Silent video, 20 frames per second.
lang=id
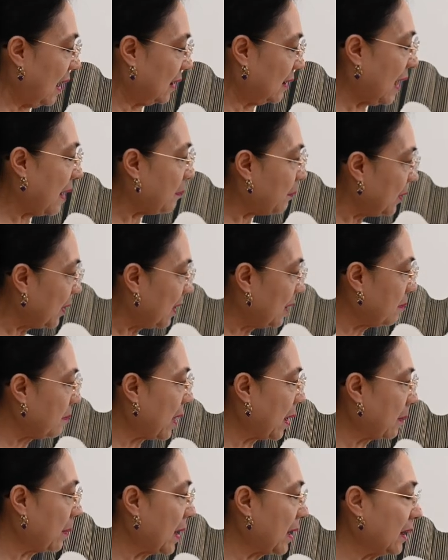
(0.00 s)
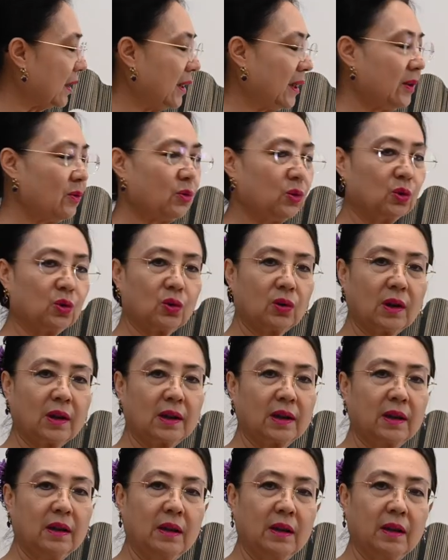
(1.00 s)
tapi memang ini
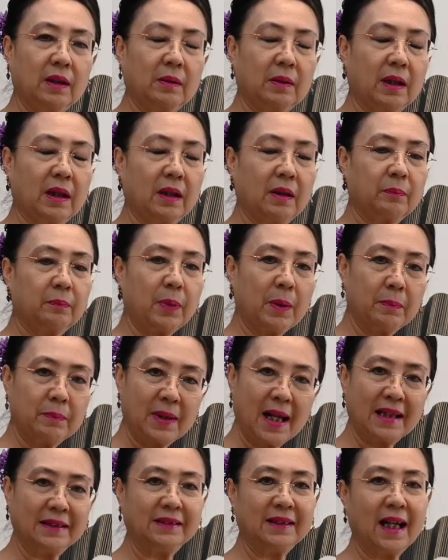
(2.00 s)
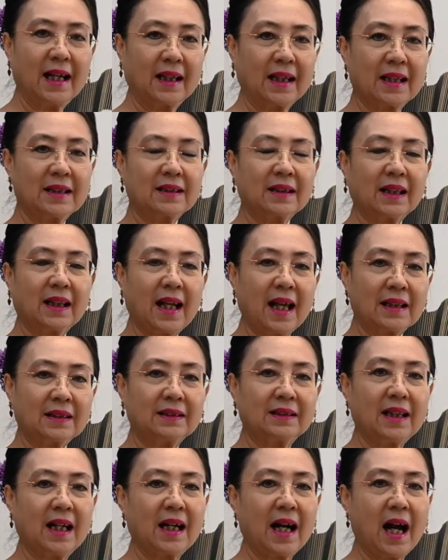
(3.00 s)
untuk e, pembelajaran kelas
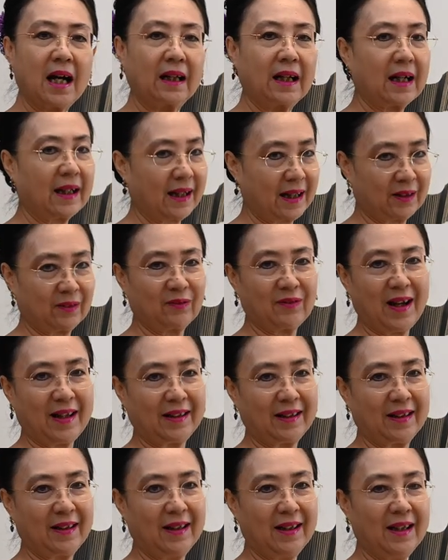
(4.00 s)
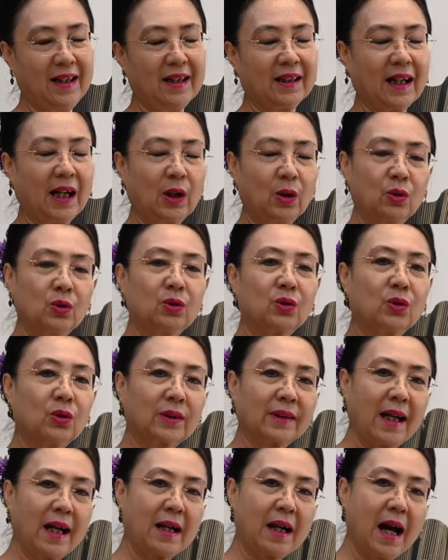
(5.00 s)
yang agak advance kalau
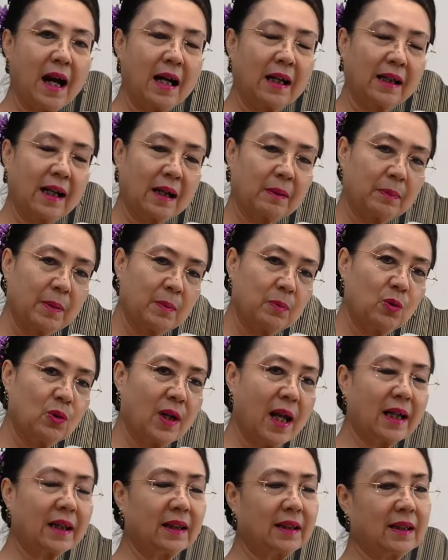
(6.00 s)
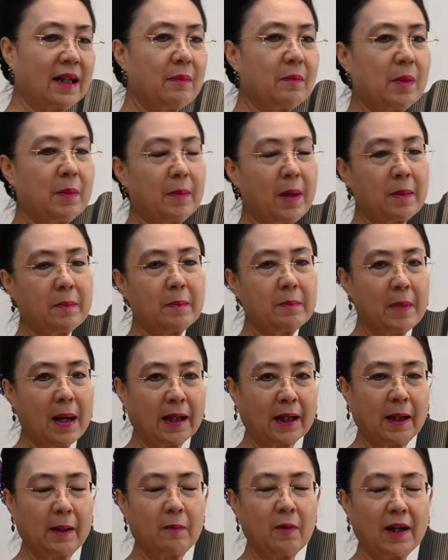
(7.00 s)
untuk yang agak pemula kita memang
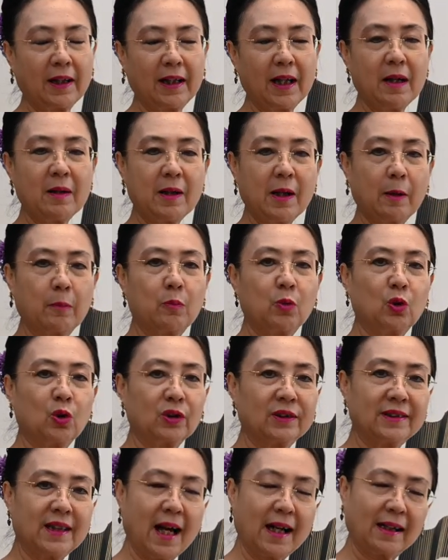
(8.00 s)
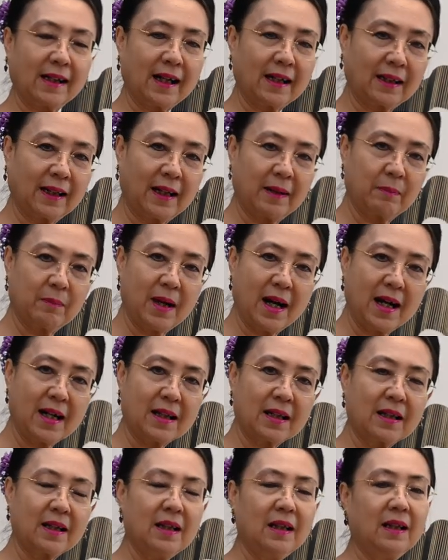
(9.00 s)
memakai wadah yang mulutnya agak
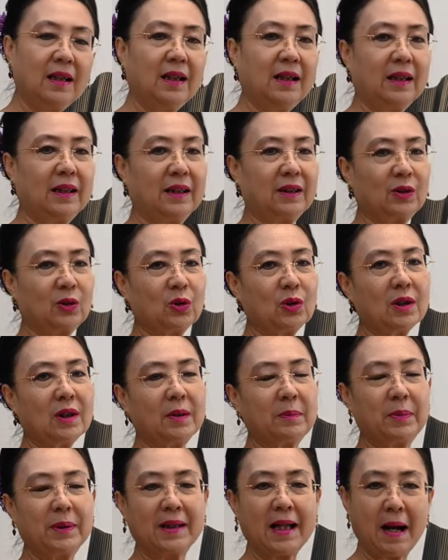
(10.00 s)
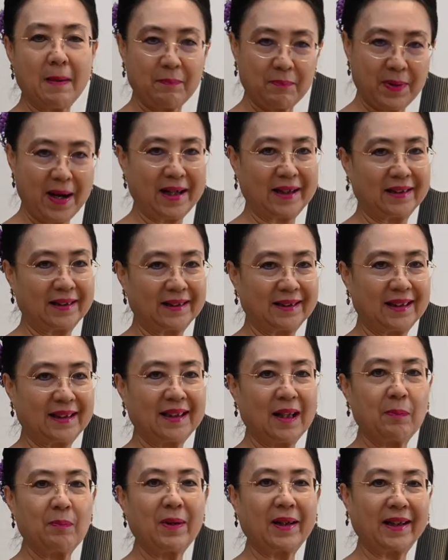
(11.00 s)
lebar itu lebih gampang
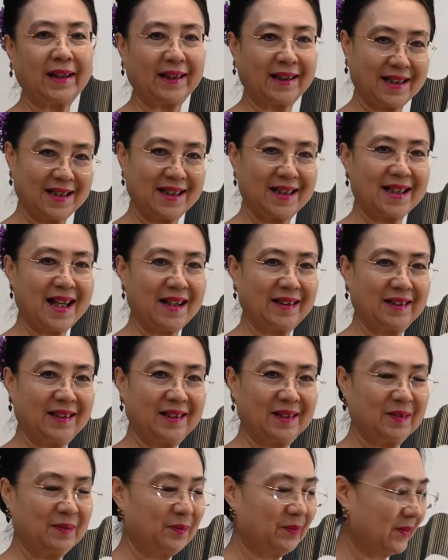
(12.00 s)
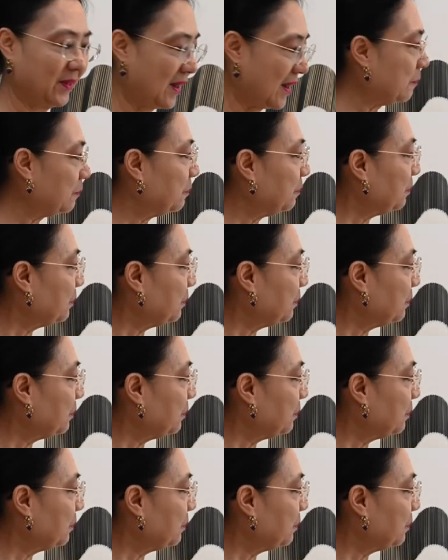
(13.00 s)
kita pakai kensan ya.